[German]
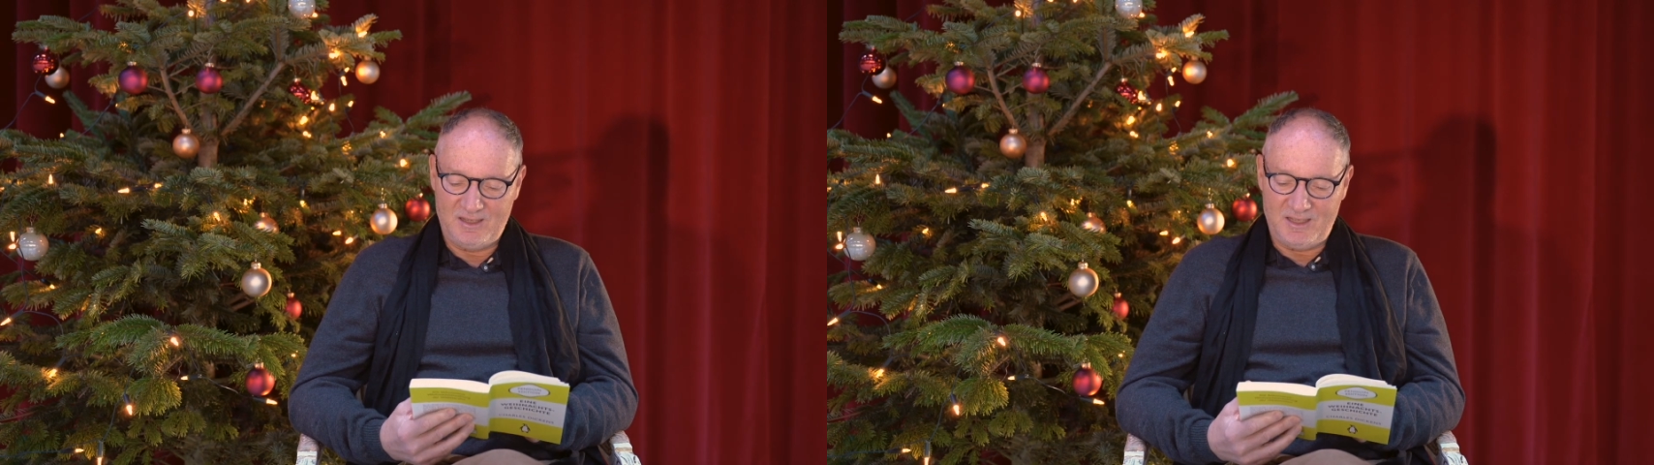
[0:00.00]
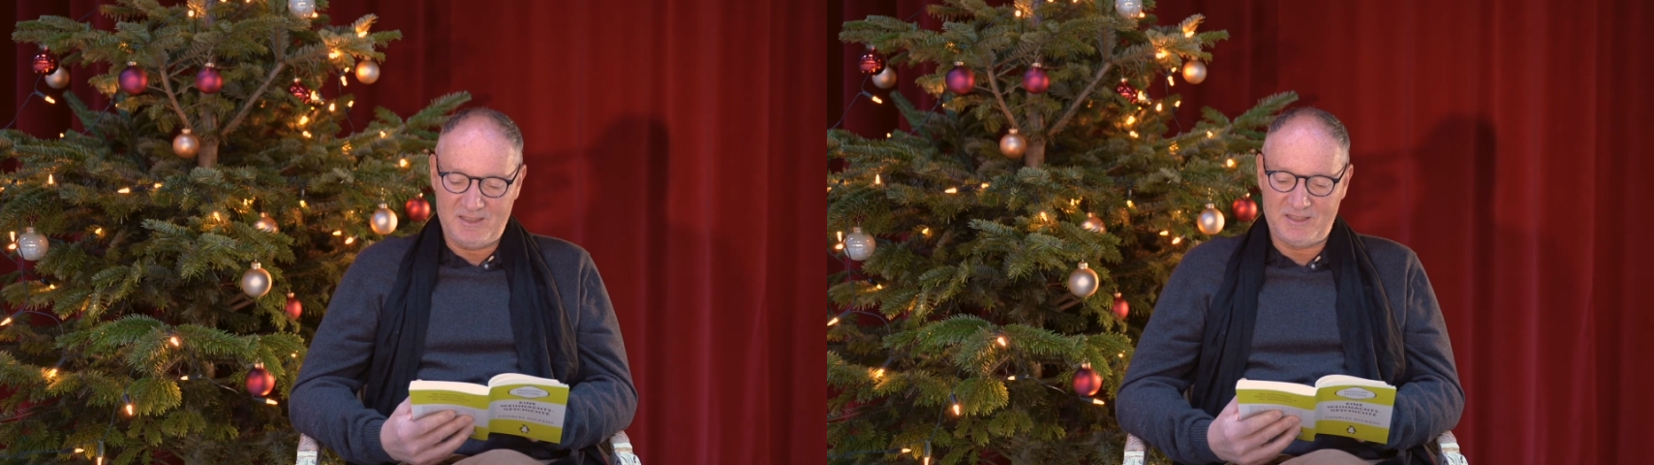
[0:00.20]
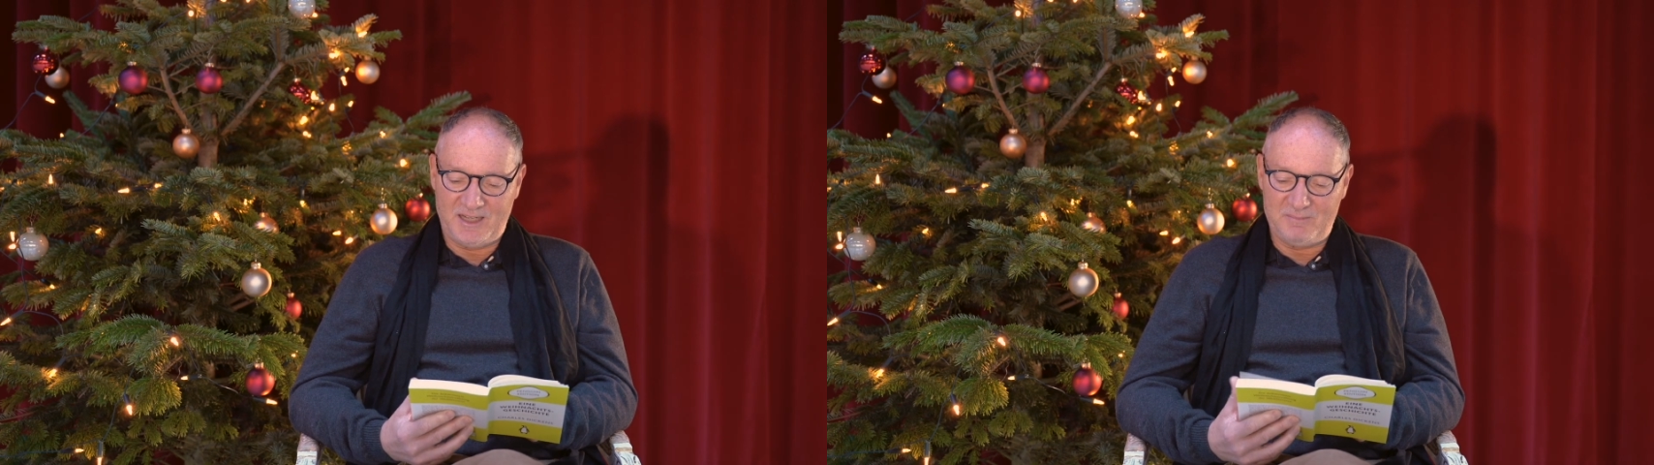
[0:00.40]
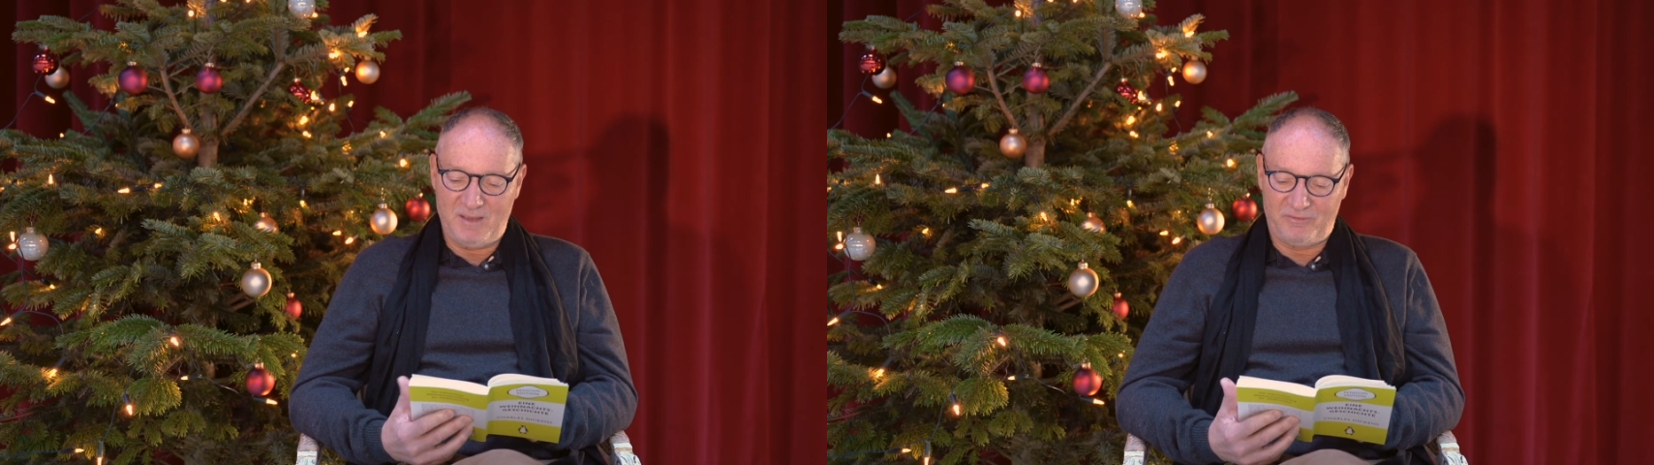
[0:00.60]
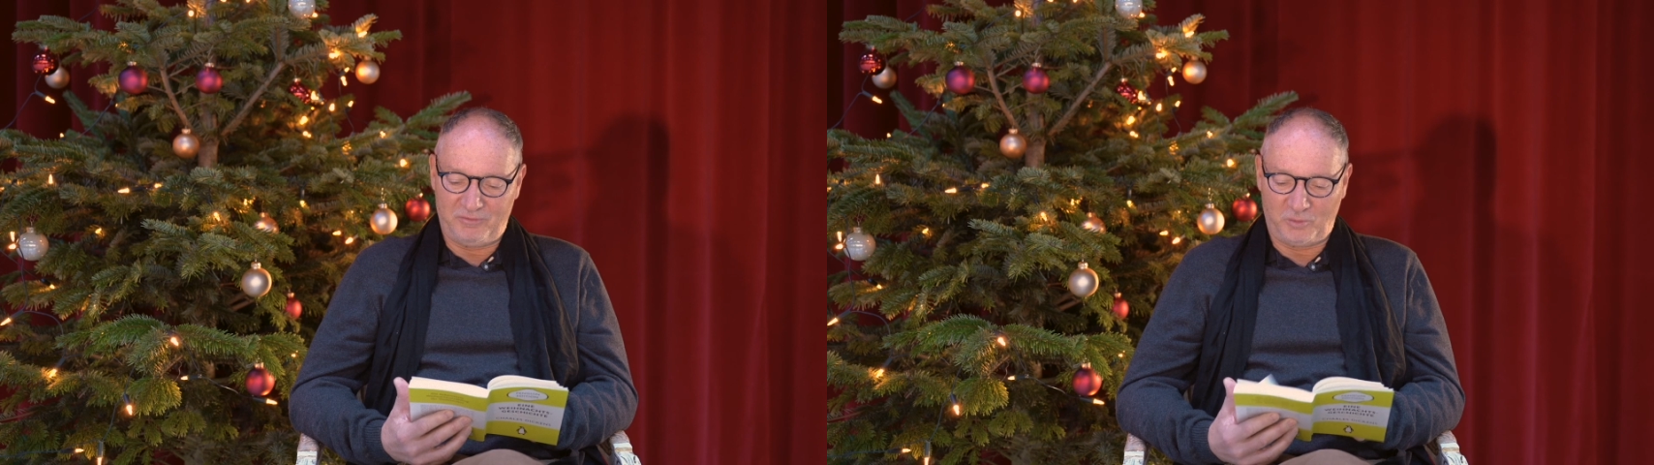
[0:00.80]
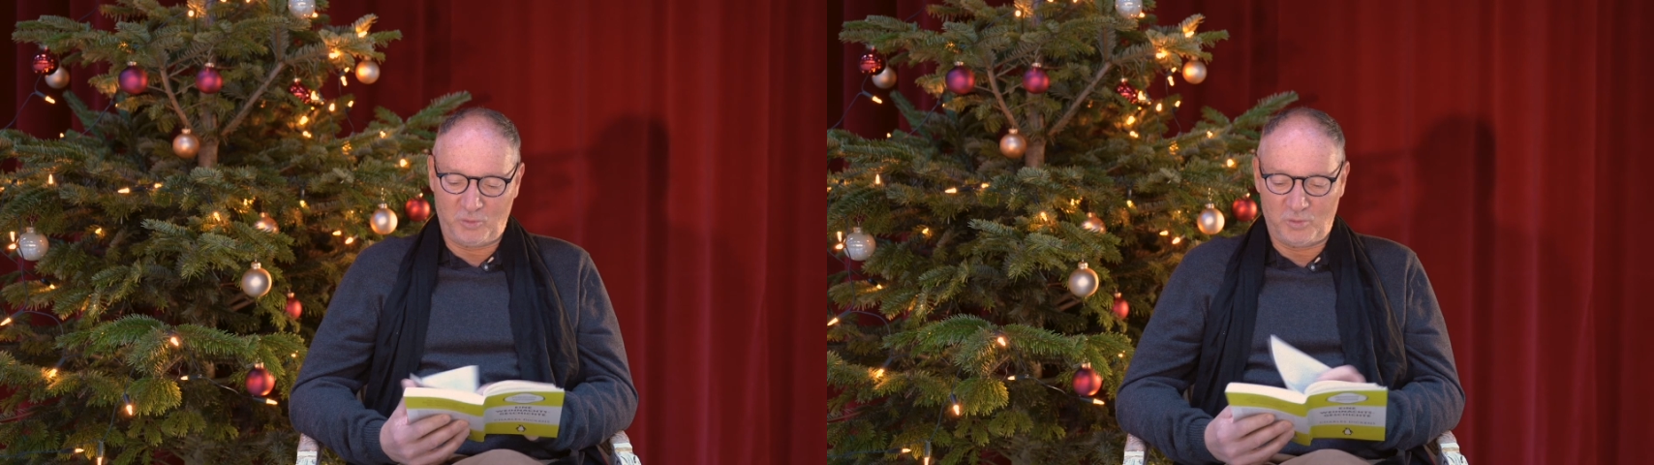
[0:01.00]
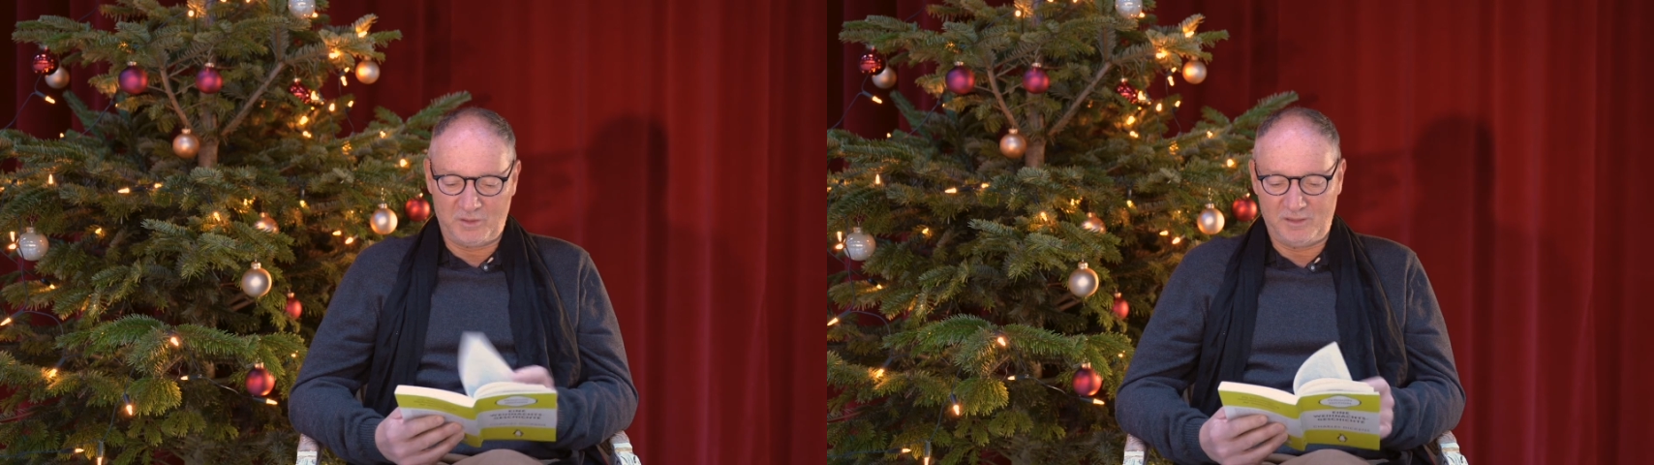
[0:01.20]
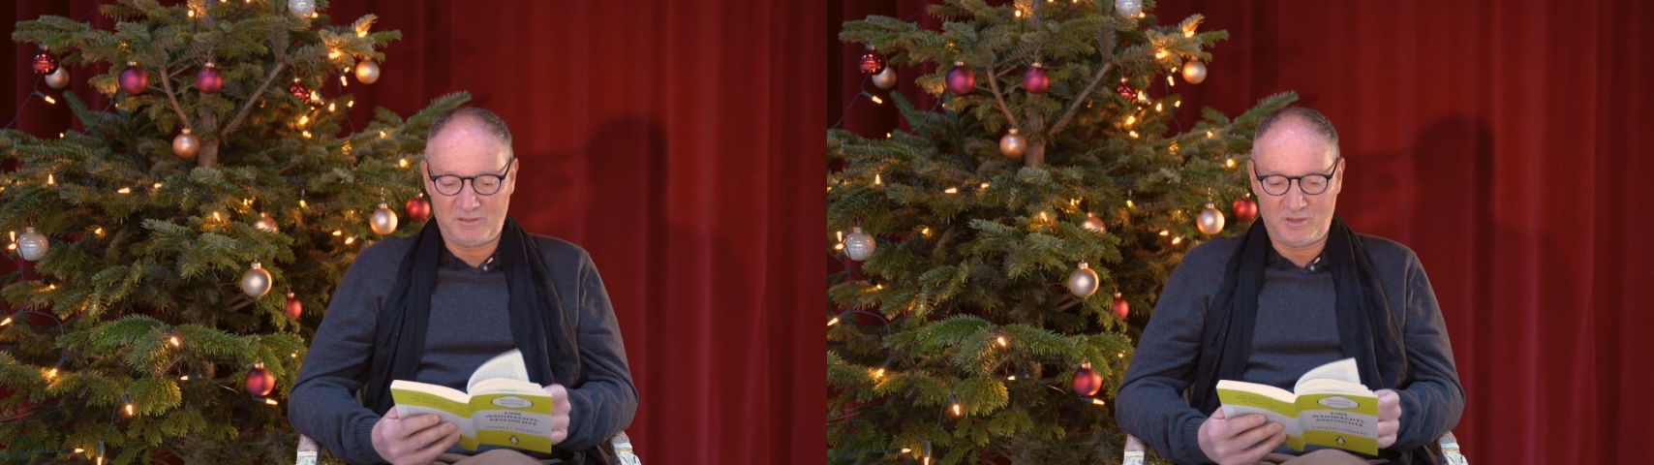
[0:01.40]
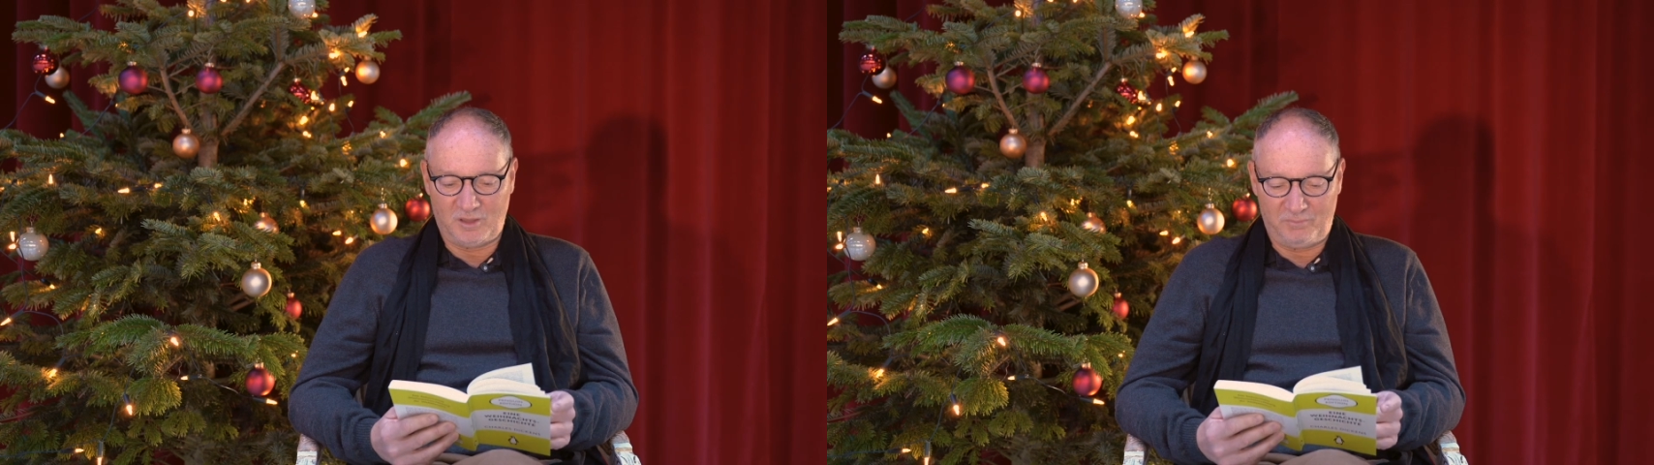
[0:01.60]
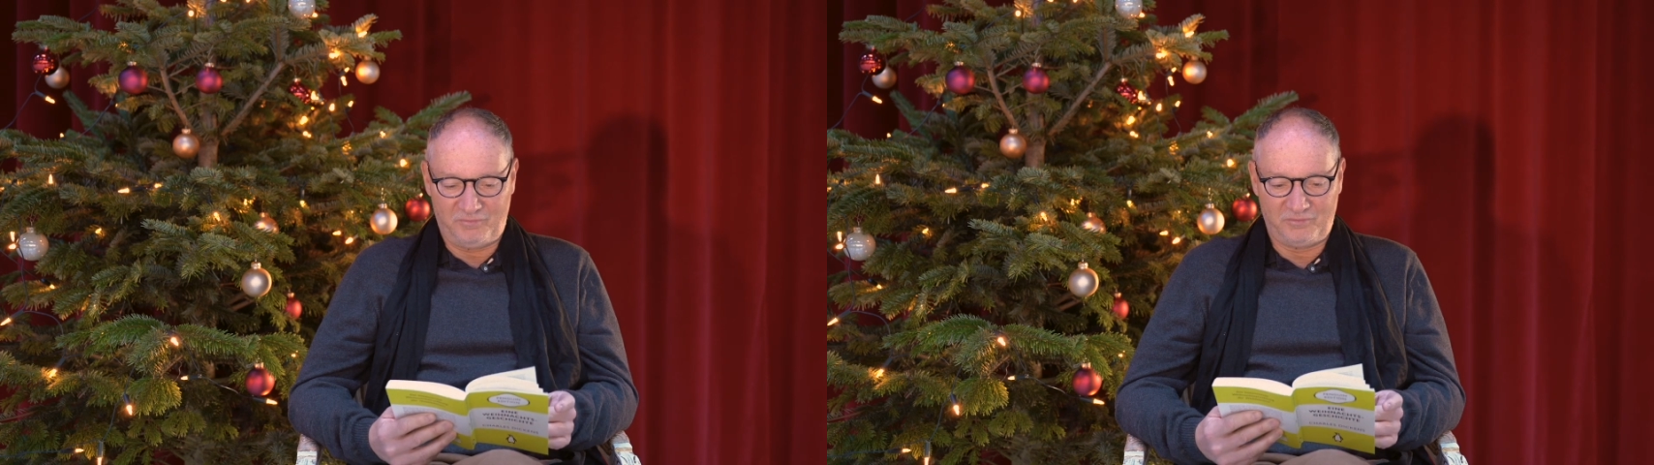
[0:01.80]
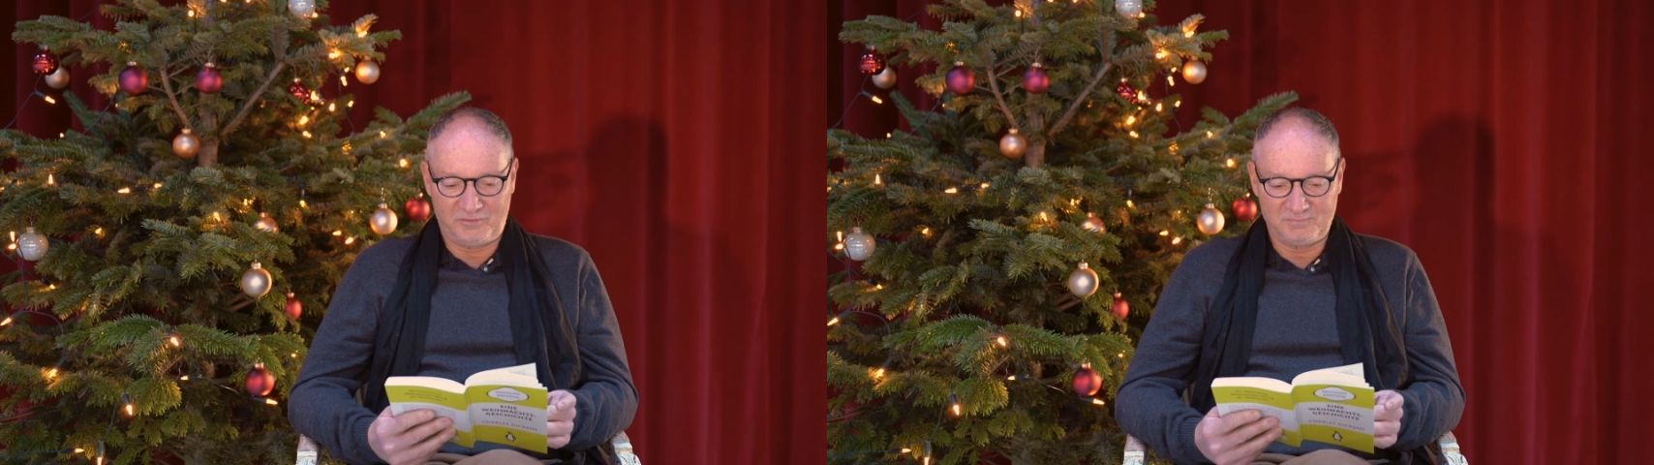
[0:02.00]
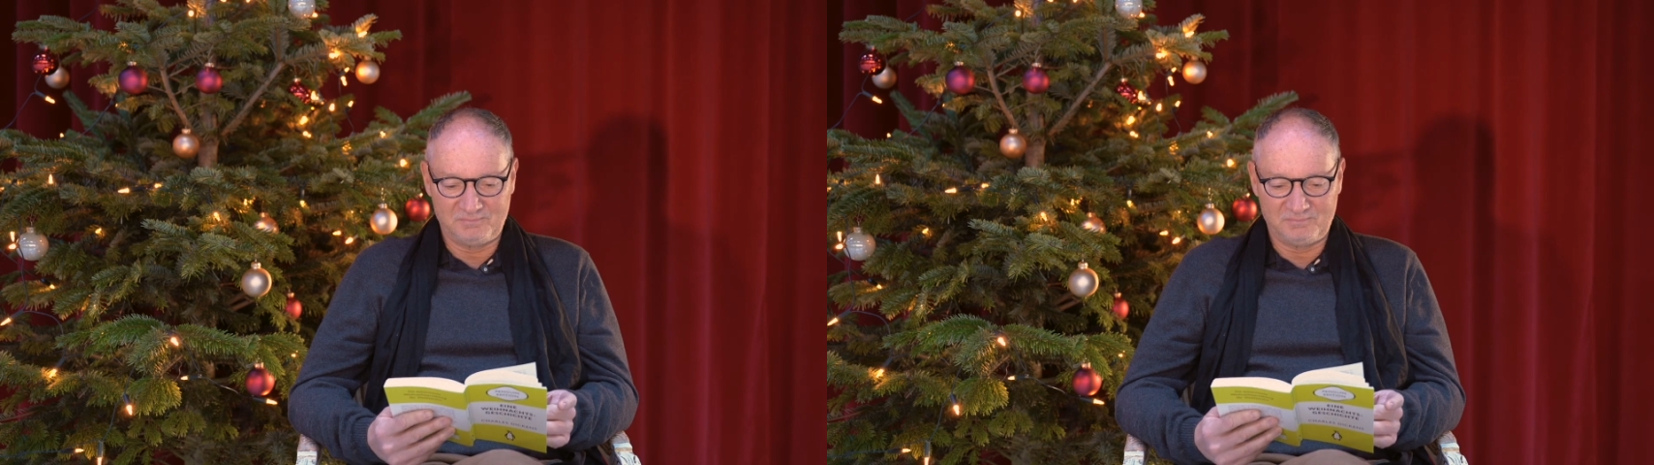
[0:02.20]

in seinem erfrorenen Kopf.